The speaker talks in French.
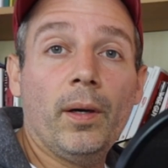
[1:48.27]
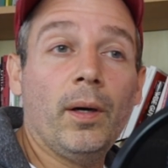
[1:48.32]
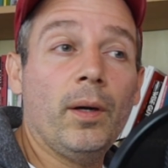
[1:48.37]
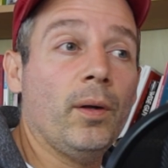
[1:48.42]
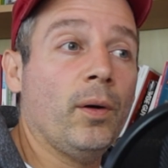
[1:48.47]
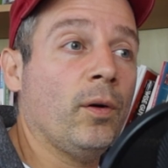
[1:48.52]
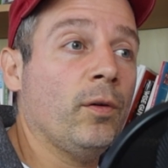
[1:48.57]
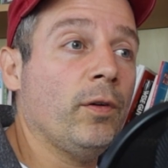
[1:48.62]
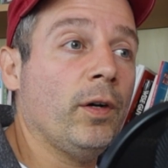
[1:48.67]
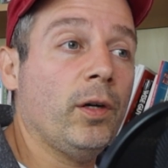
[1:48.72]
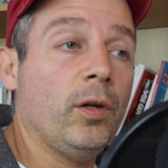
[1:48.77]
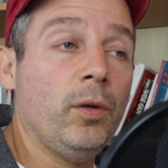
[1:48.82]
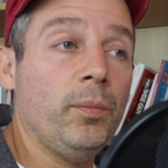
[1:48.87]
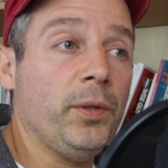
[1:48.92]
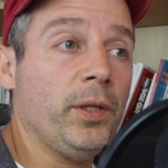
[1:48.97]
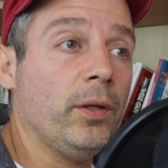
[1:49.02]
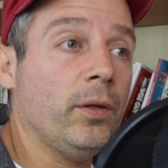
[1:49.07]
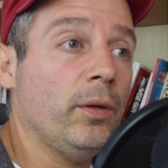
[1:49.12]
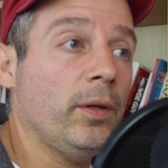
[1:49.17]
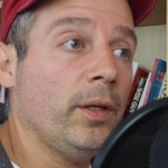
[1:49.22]
Alors on va
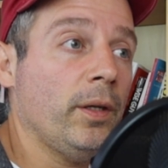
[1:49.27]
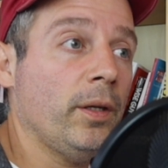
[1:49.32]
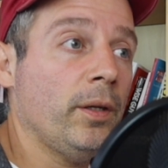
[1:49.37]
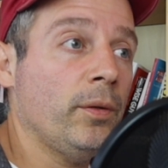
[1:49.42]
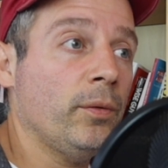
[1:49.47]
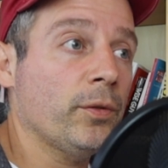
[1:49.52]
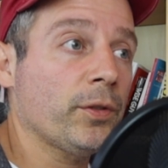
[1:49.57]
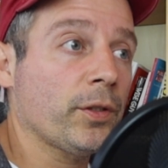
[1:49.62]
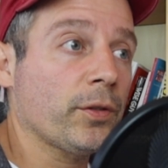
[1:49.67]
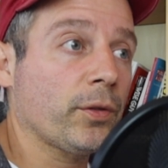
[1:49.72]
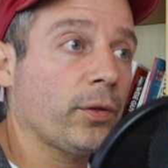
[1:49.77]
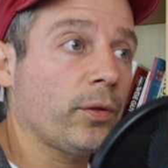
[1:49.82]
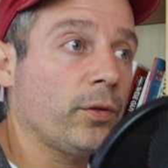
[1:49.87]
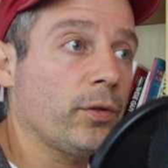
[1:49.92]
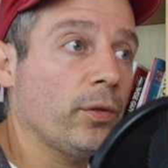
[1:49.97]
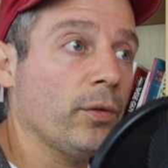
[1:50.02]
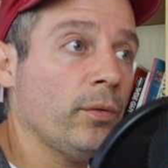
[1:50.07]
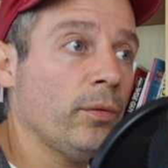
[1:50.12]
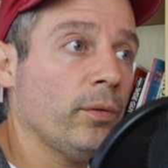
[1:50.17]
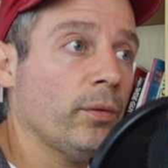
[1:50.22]
copier-coller nos
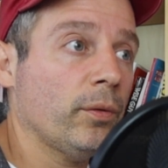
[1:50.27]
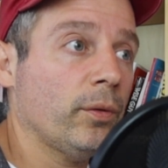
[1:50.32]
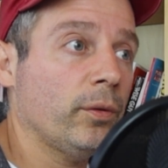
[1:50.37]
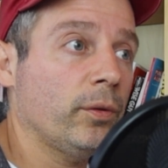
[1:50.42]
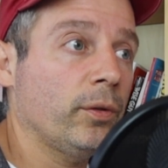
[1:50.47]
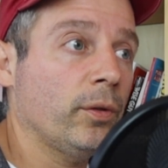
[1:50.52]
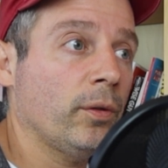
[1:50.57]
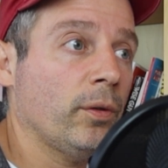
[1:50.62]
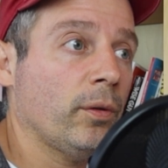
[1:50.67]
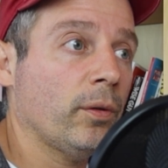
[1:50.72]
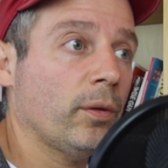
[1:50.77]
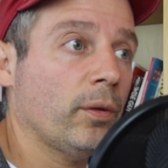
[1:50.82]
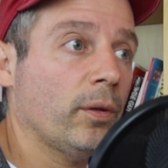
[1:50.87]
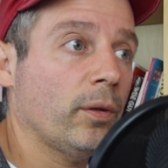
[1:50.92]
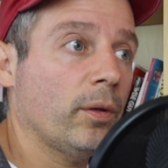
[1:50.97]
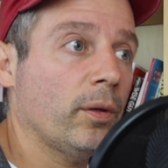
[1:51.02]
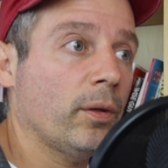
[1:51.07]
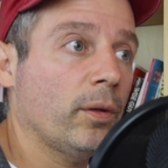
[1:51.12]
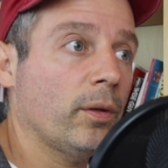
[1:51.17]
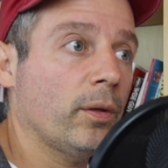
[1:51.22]
instructions dans
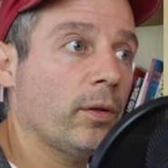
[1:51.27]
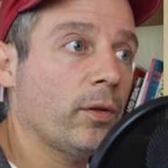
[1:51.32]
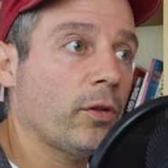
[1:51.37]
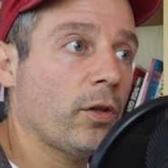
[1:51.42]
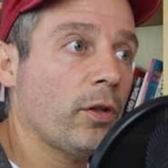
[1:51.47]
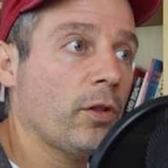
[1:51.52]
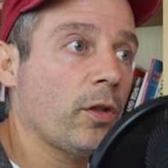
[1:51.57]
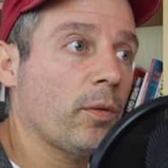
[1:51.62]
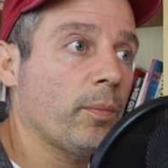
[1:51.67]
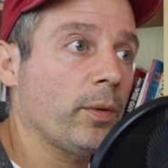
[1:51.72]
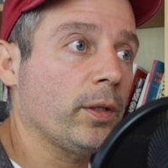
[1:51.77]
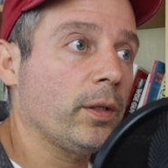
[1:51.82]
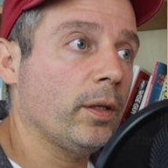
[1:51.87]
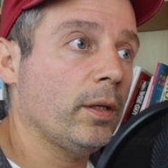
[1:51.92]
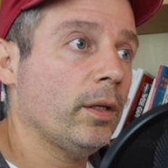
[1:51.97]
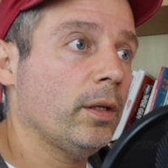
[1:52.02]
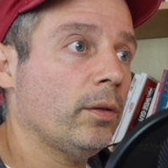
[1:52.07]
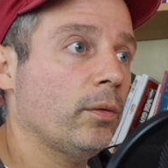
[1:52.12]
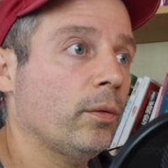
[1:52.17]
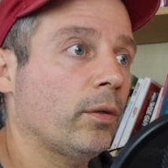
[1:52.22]

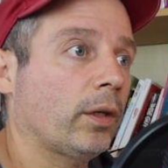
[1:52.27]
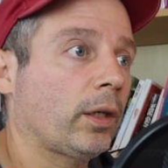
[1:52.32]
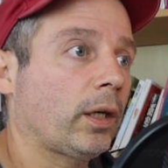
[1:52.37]
ChatGPT, donc